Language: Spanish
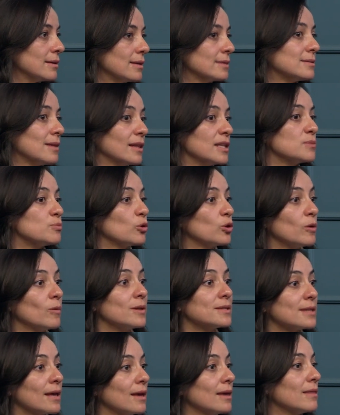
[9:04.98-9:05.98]
Están
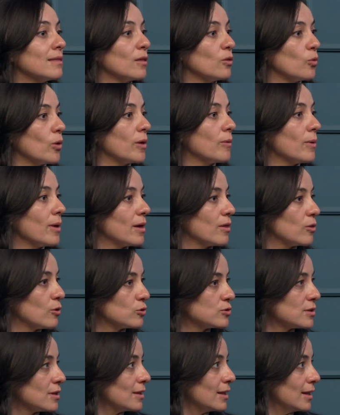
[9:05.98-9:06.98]
disponibles ahí de 9 a
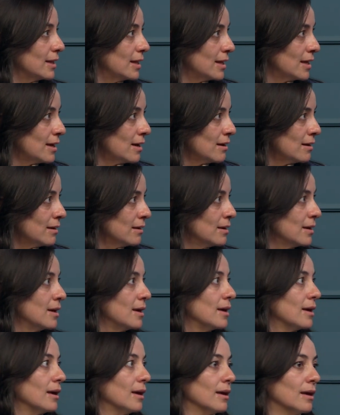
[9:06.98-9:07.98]
12 del día
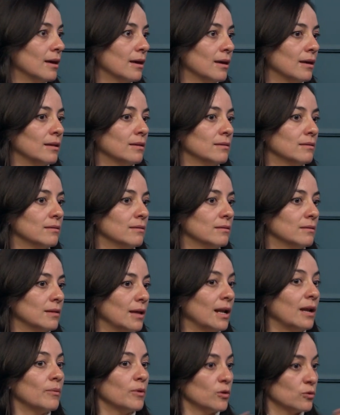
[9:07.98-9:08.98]
en,
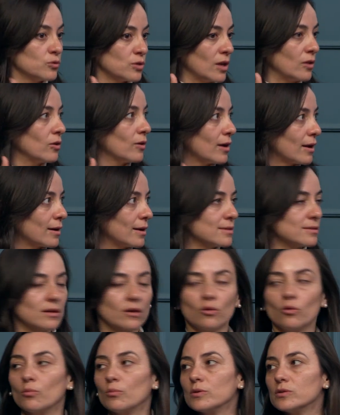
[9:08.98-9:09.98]
la Venusiano Carranza,
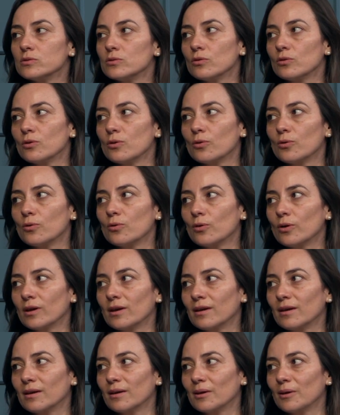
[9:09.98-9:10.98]
como mencionó
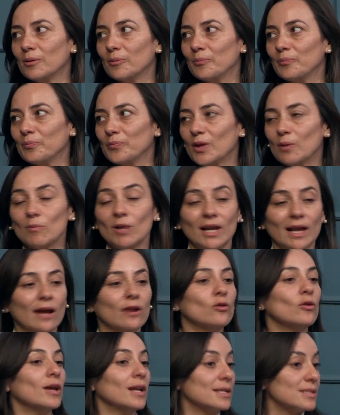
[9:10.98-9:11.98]
eh,
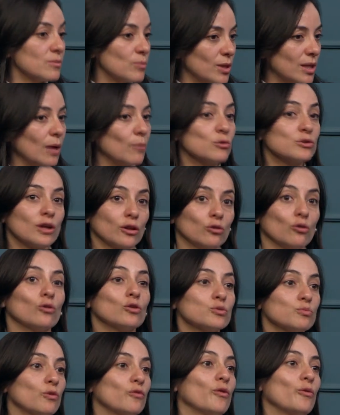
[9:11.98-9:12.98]
Emiliano, y les invitamos a
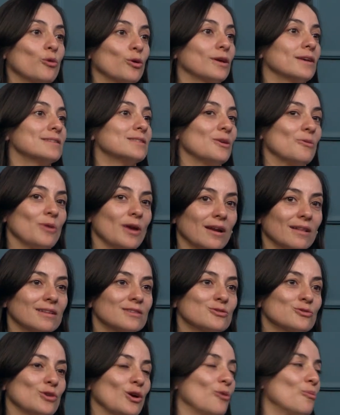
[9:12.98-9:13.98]
todos, por favor, que este
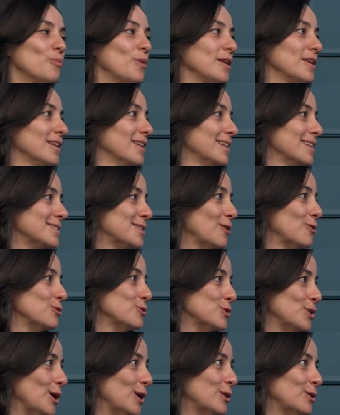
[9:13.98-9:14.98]
viernes nos acompañen en este
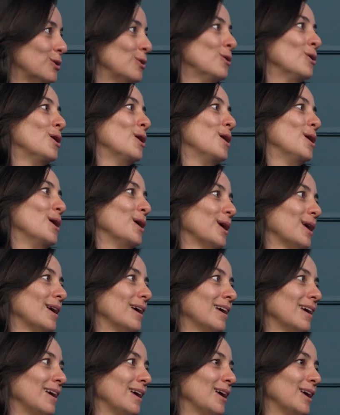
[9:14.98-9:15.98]
concierto,
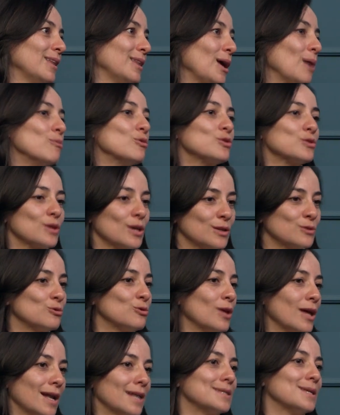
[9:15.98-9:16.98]
que digamos es
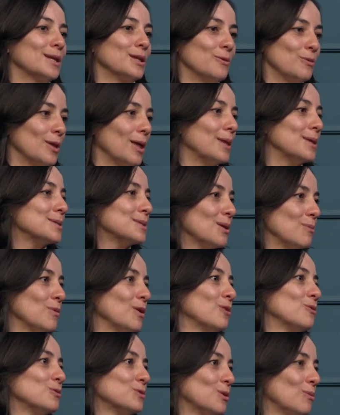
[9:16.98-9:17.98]
una de las actividades
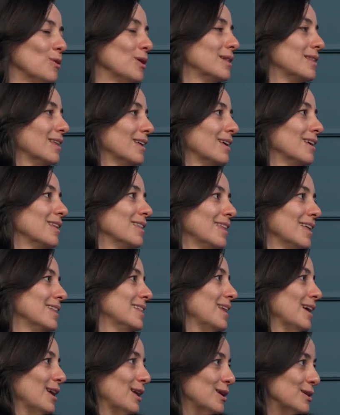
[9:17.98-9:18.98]
también justamente de
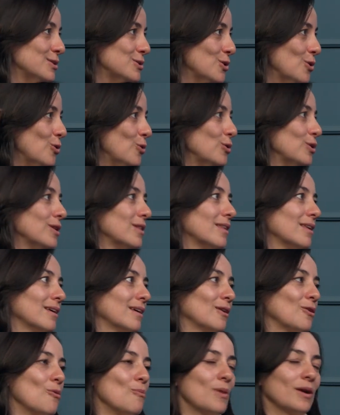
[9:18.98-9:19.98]
integración y
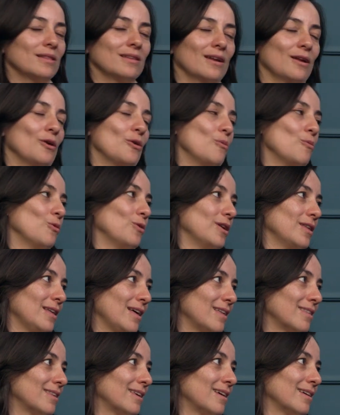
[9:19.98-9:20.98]
de compartir en
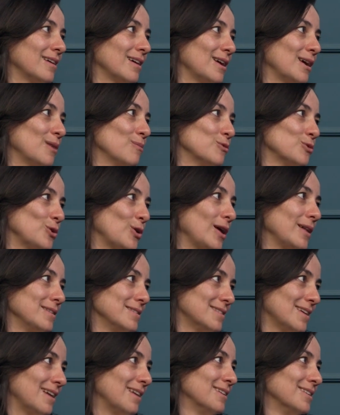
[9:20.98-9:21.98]
comunidad que, queremos
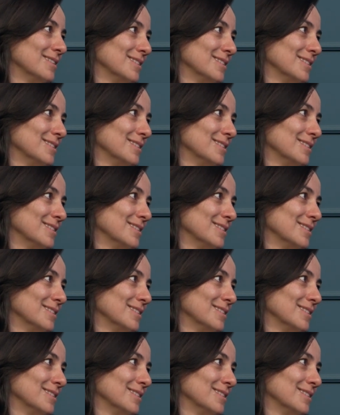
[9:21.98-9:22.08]
organizar.